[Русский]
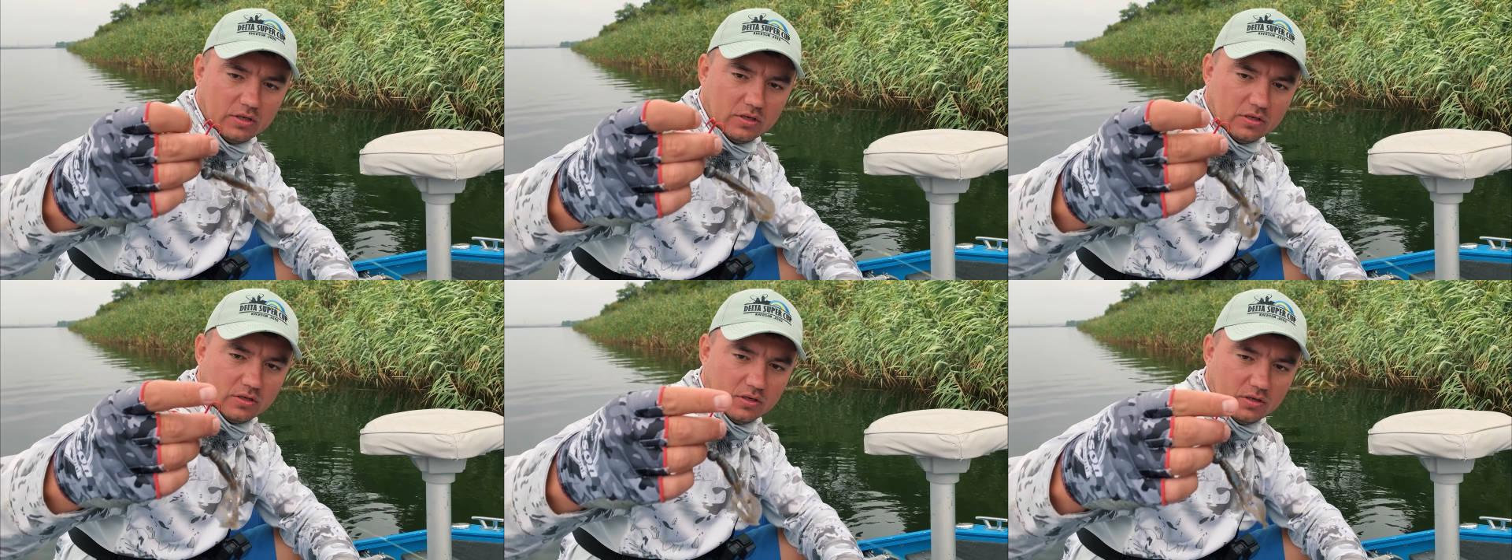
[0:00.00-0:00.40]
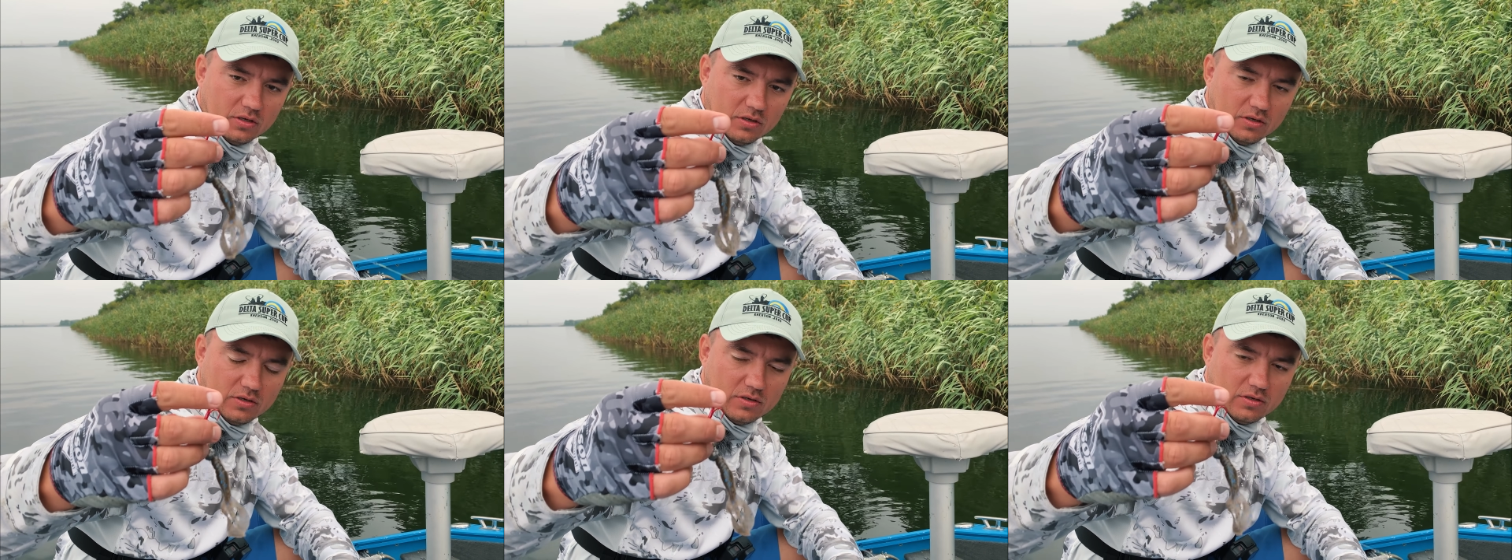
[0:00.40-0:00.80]
10
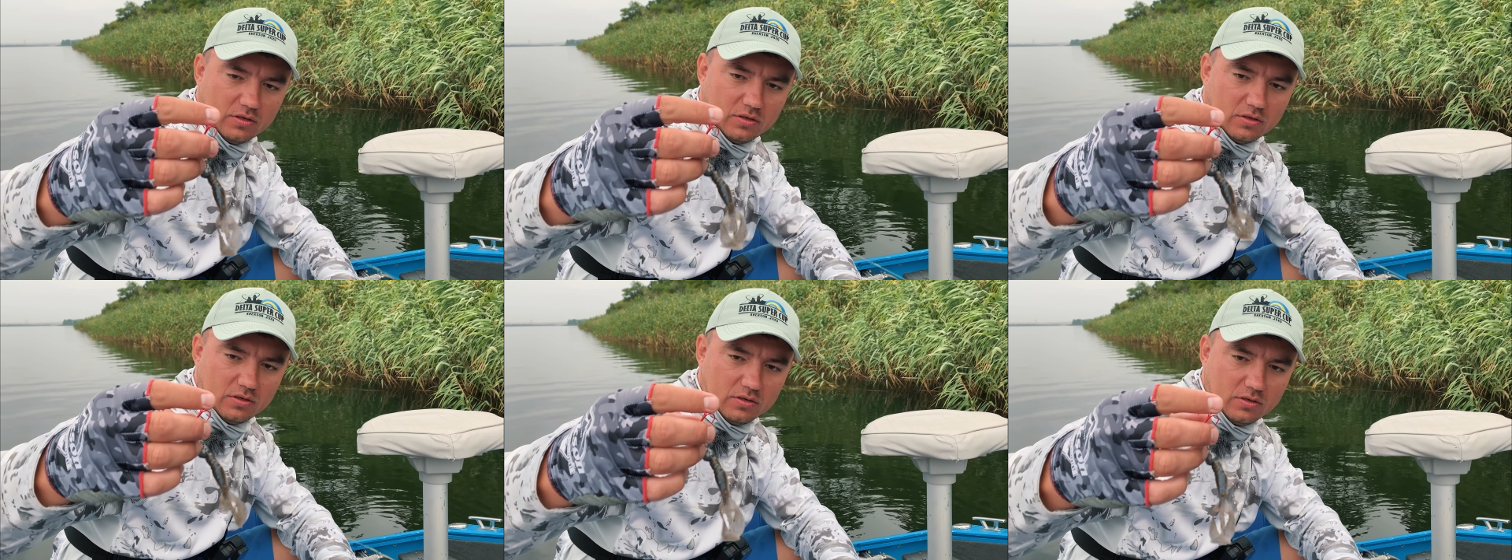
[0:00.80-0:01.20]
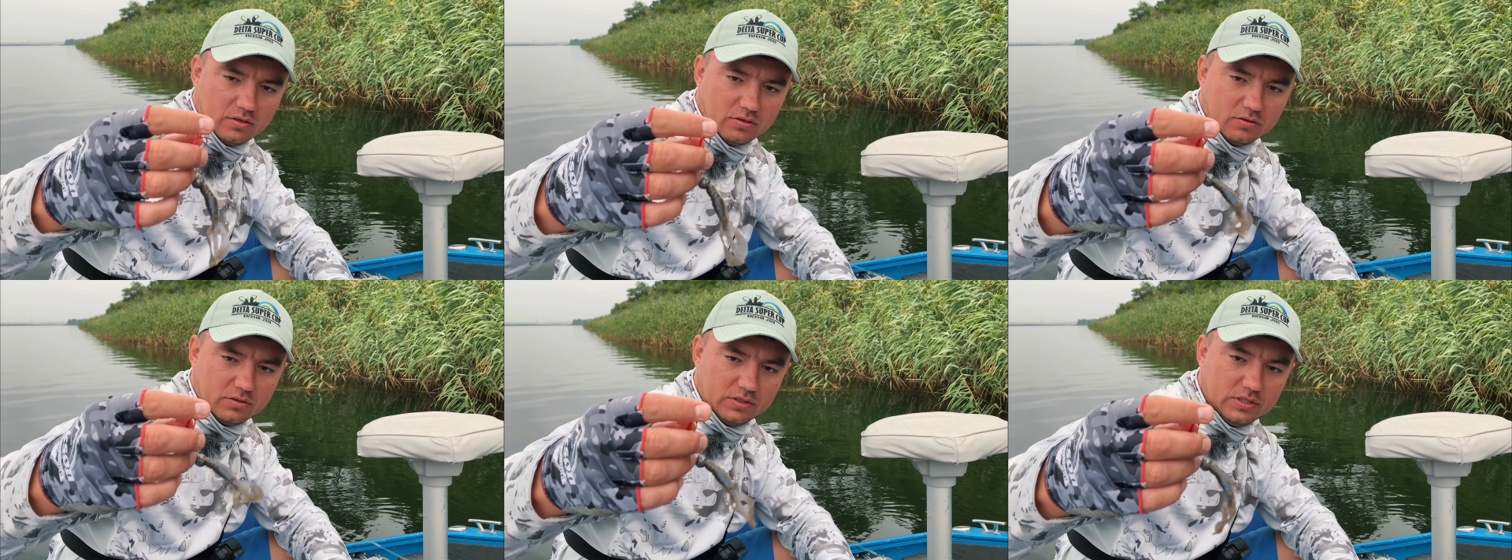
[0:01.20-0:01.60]

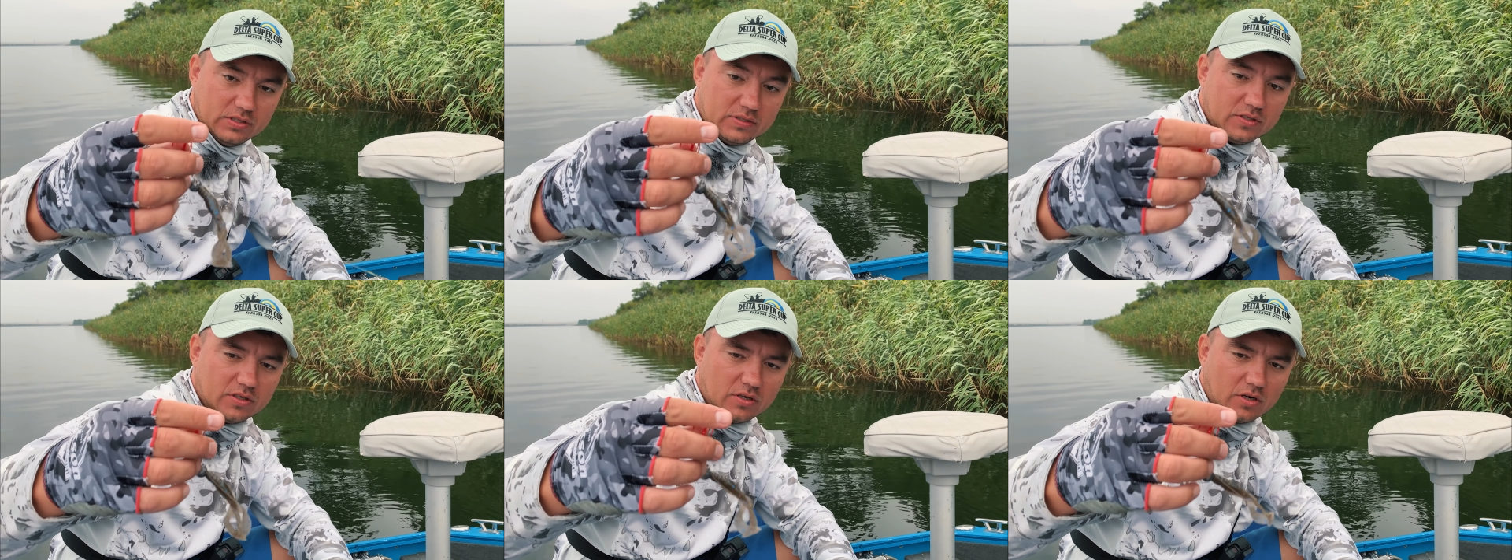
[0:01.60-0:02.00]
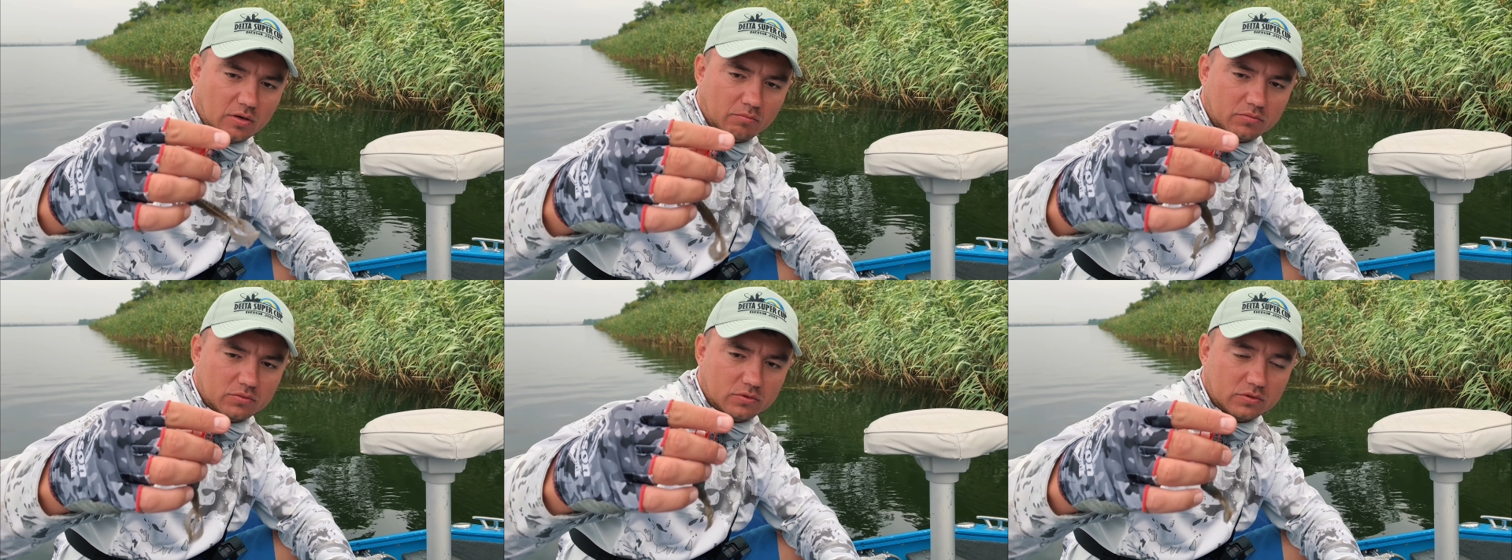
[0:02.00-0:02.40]
э, грамм.